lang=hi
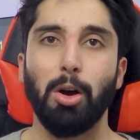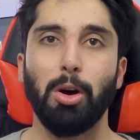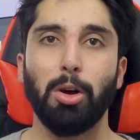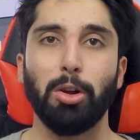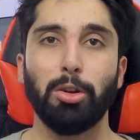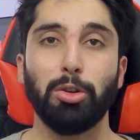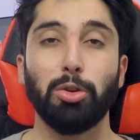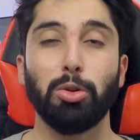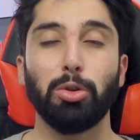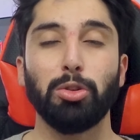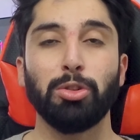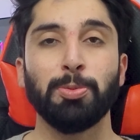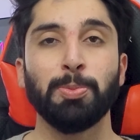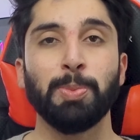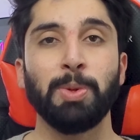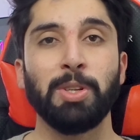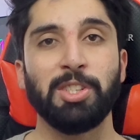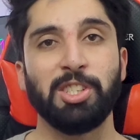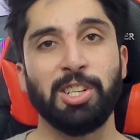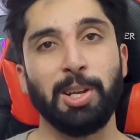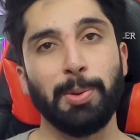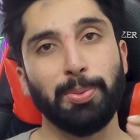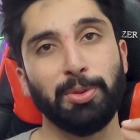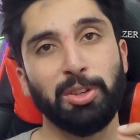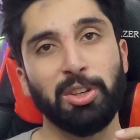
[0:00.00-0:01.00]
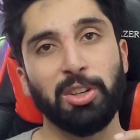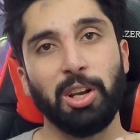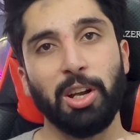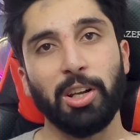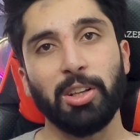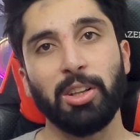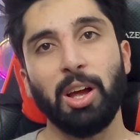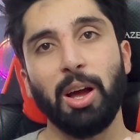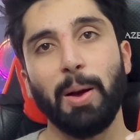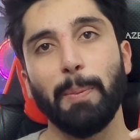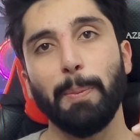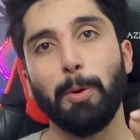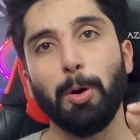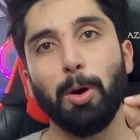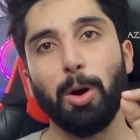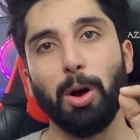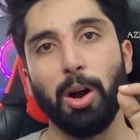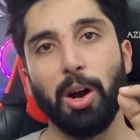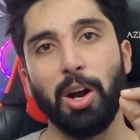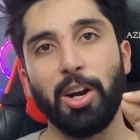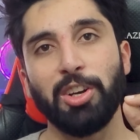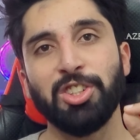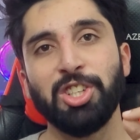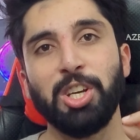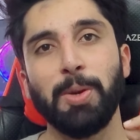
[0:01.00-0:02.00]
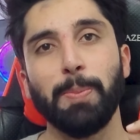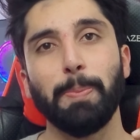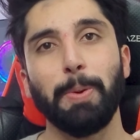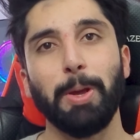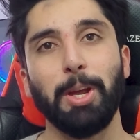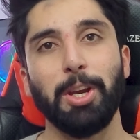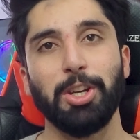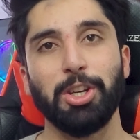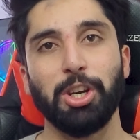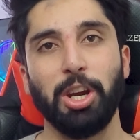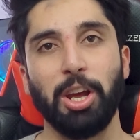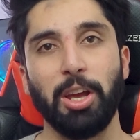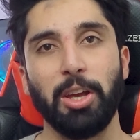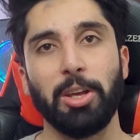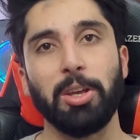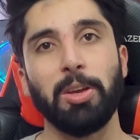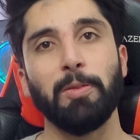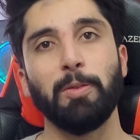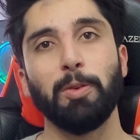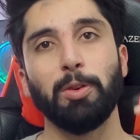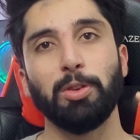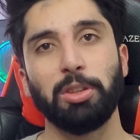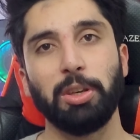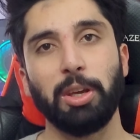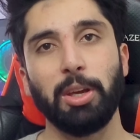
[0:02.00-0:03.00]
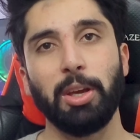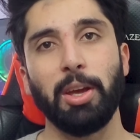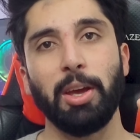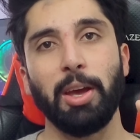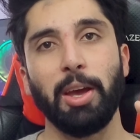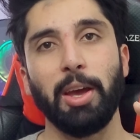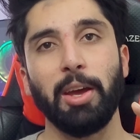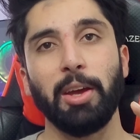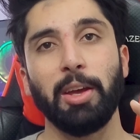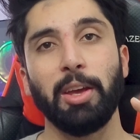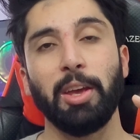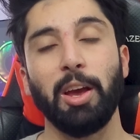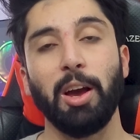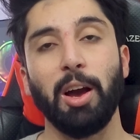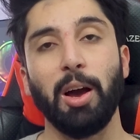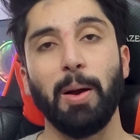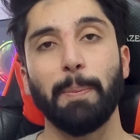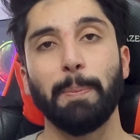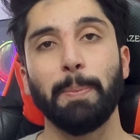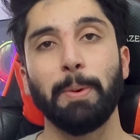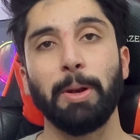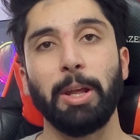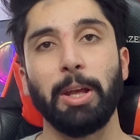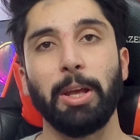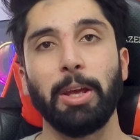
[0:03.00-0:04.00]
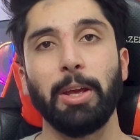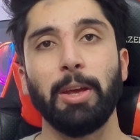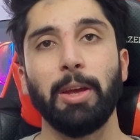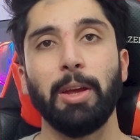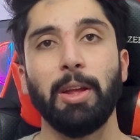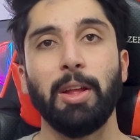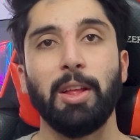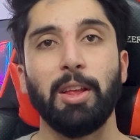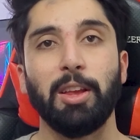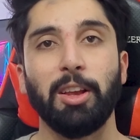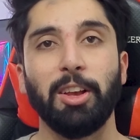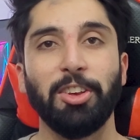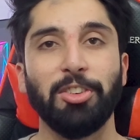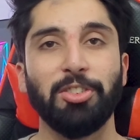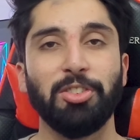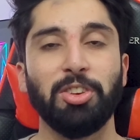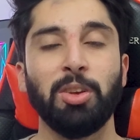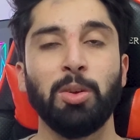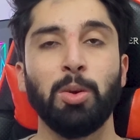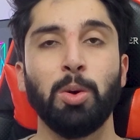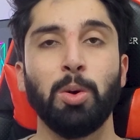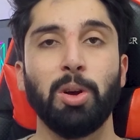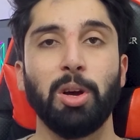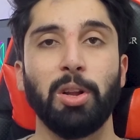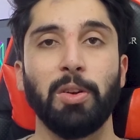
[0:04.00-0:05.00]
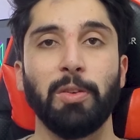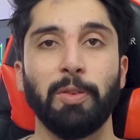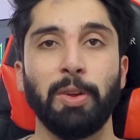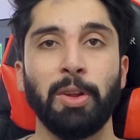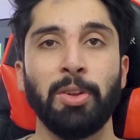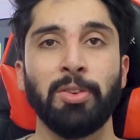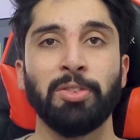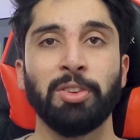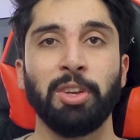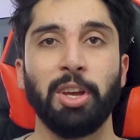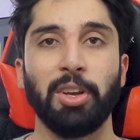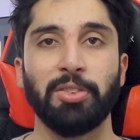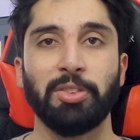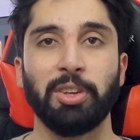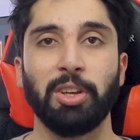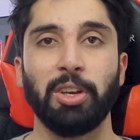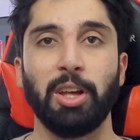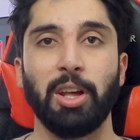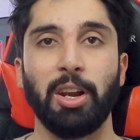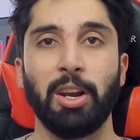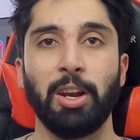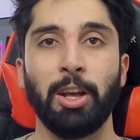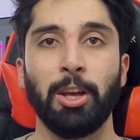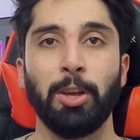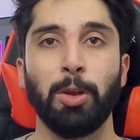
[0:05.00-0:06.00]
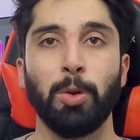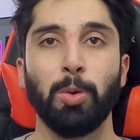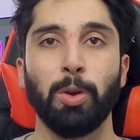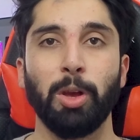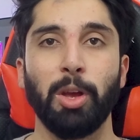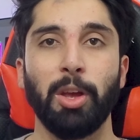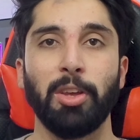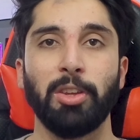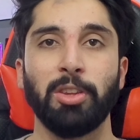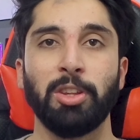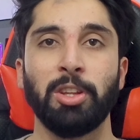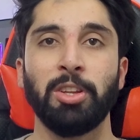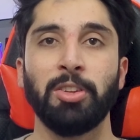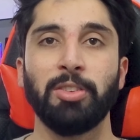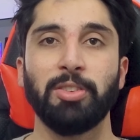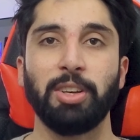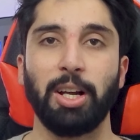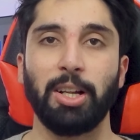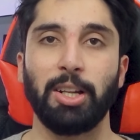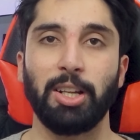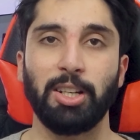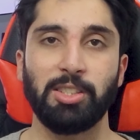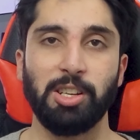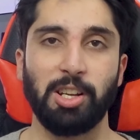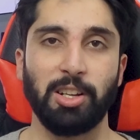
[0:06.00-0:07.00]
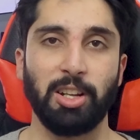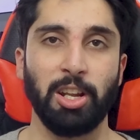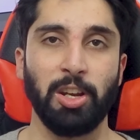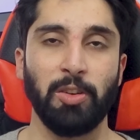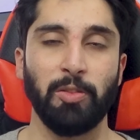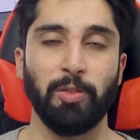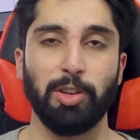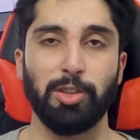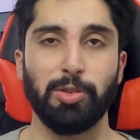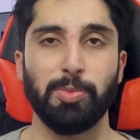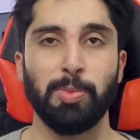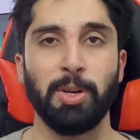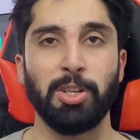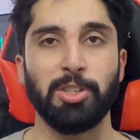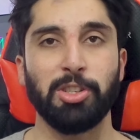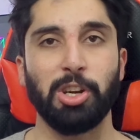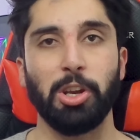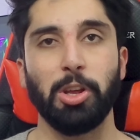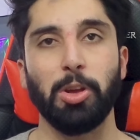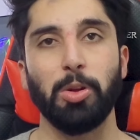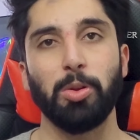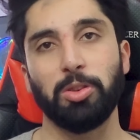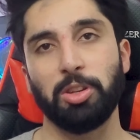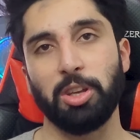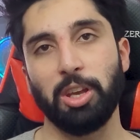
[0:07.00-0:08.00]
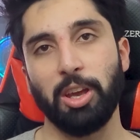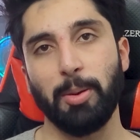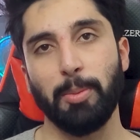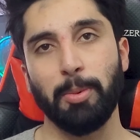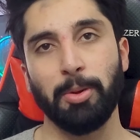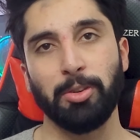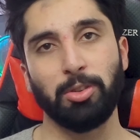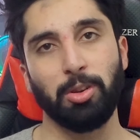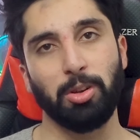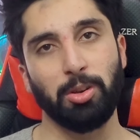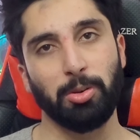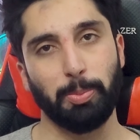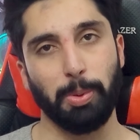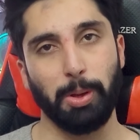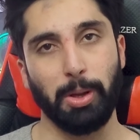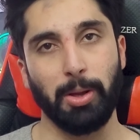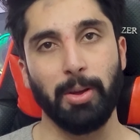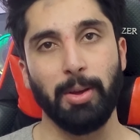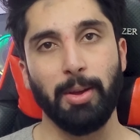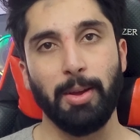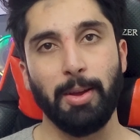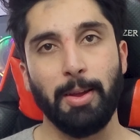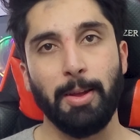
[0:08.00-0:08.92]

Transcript: और जो उसमें सबसे ज़्यादा आपको हार्डशिप पेश आएगी वो ये है कि आपने किसी को कन्विंस कैसे करना है क्योंकि इतनी ज़्यादा ज़्यादा इन्वेस्टमेंट चाहिए होती है अमेजोन पे